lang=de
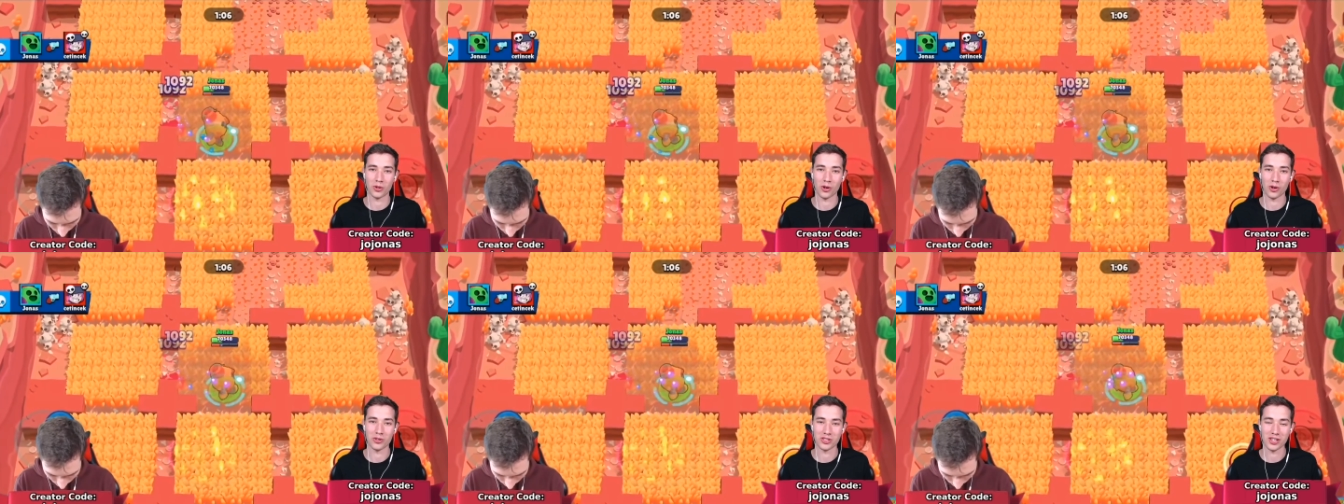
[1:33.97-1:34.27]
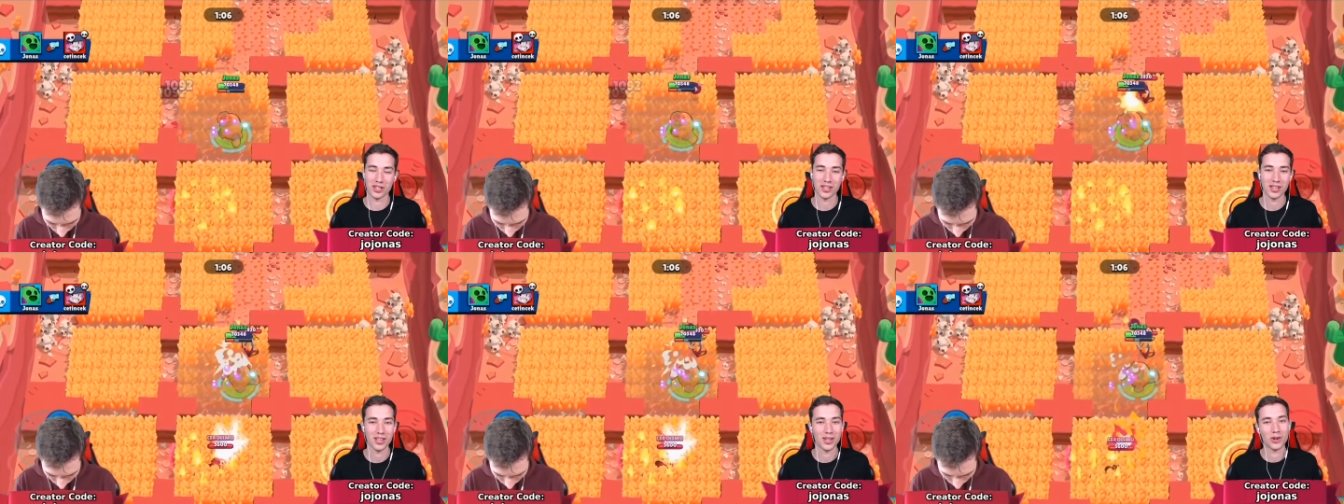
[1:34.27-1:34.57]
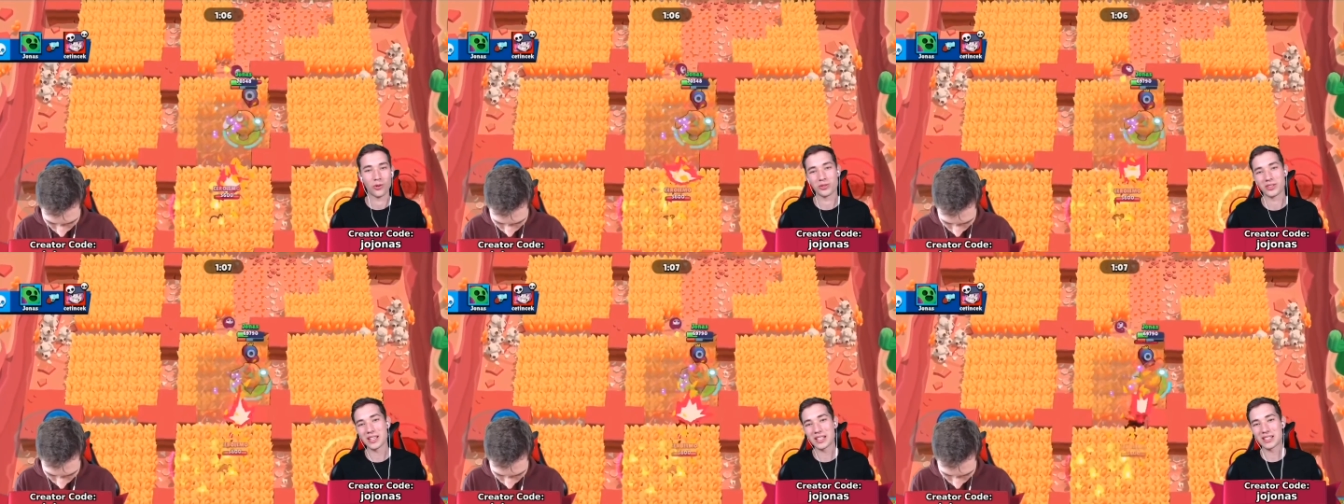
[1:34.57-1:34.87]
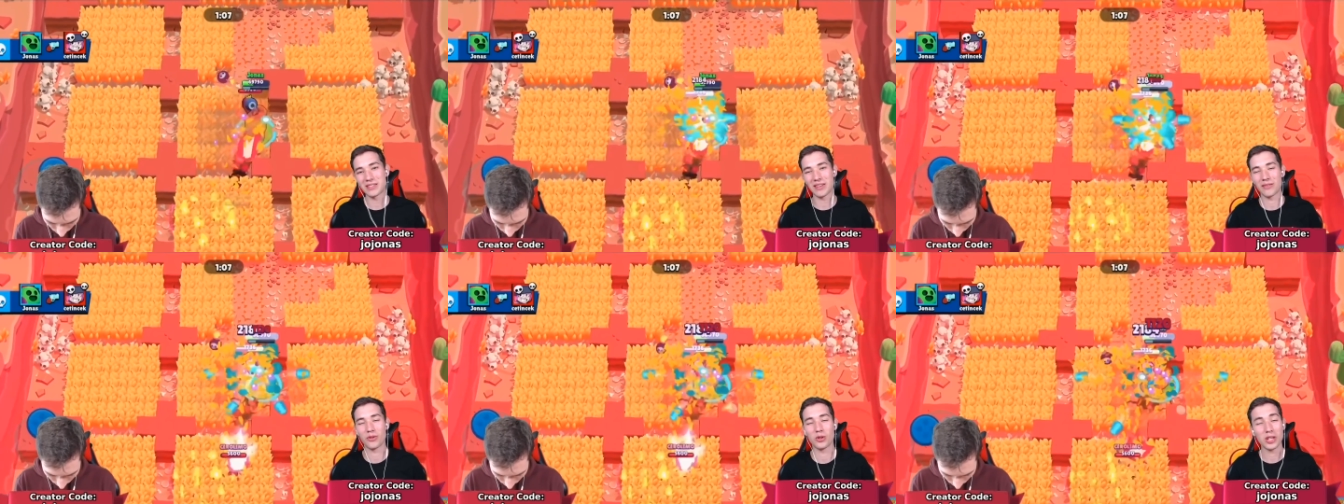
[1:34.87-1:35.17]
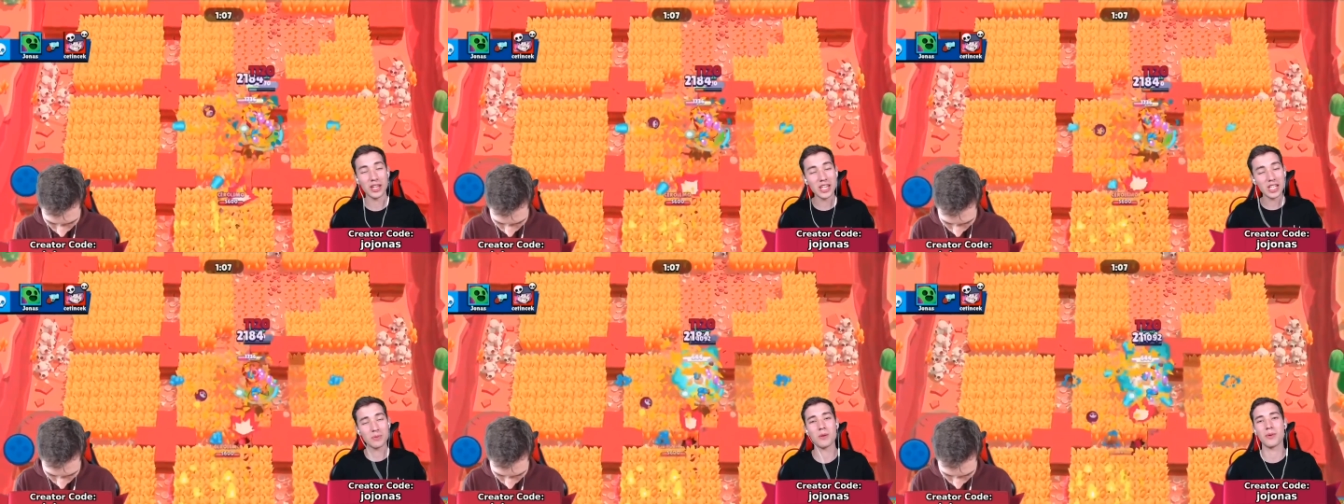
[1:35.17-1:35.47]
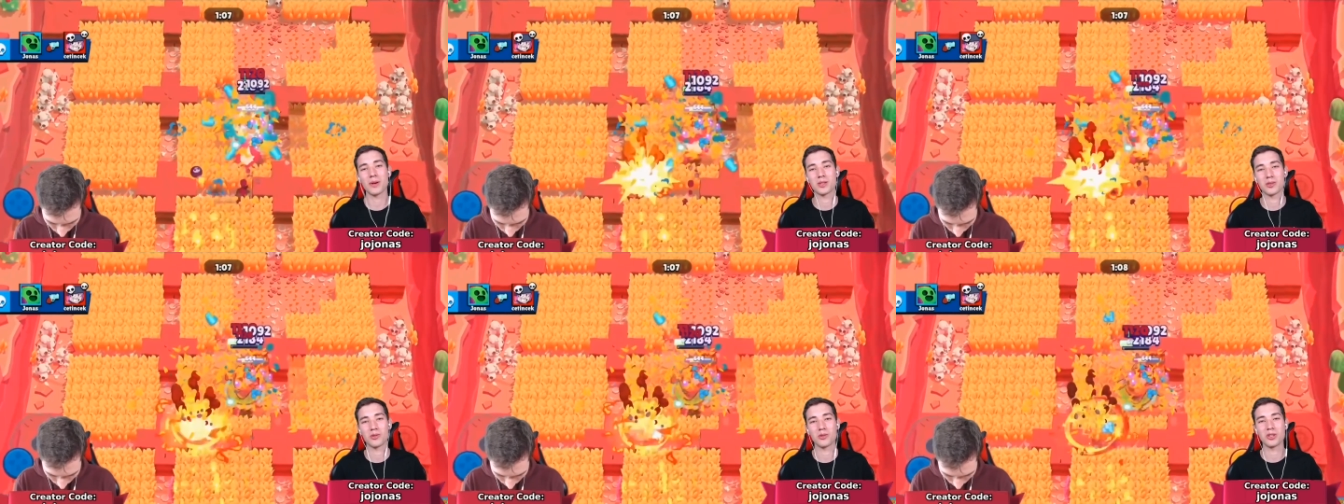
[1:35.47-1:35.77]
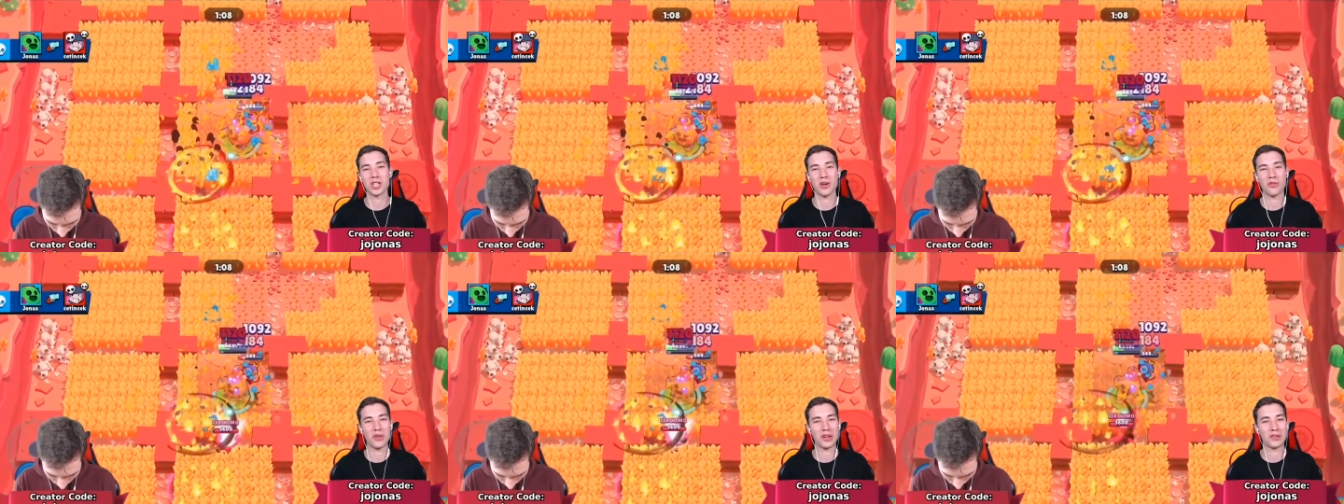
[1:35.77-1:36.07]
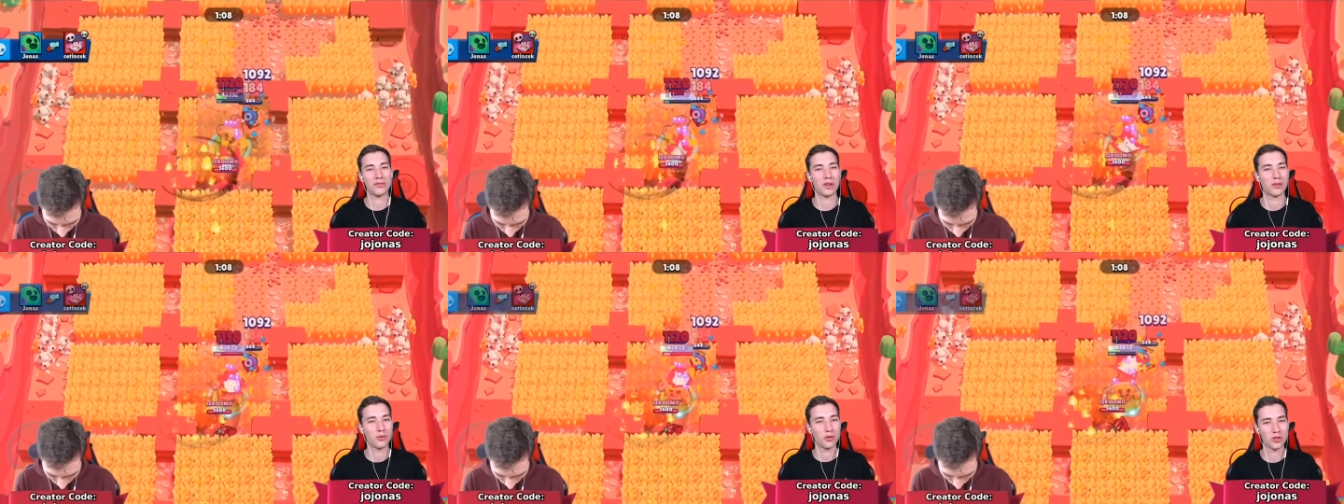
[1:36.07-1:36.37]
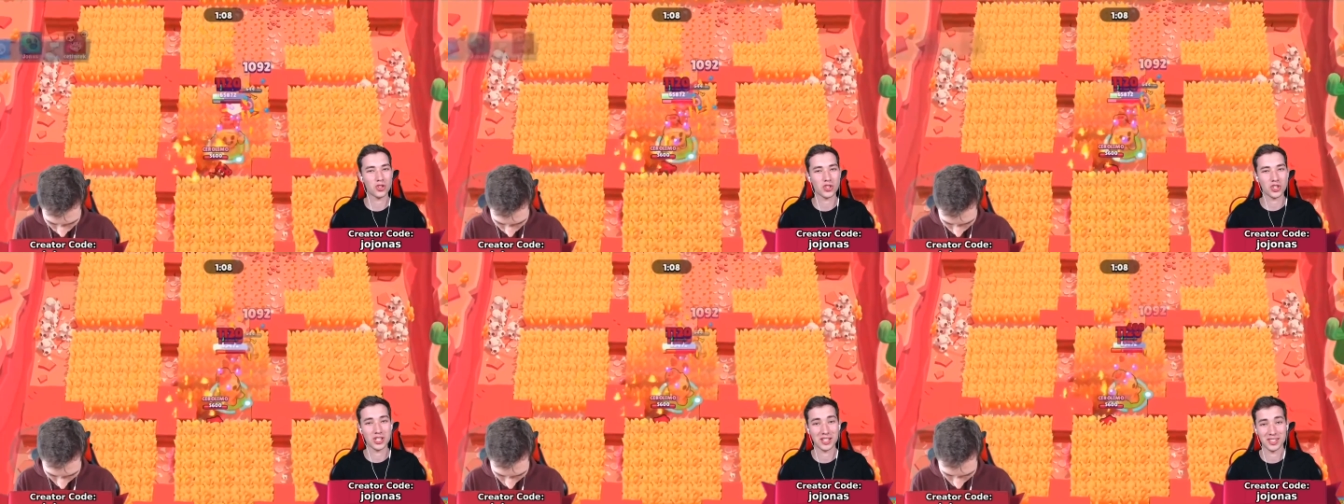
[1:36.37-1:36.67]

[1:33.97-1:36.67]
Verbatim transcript: könnte. Und deswegen würde ich mir persönlich auf jeden Fall wünschen,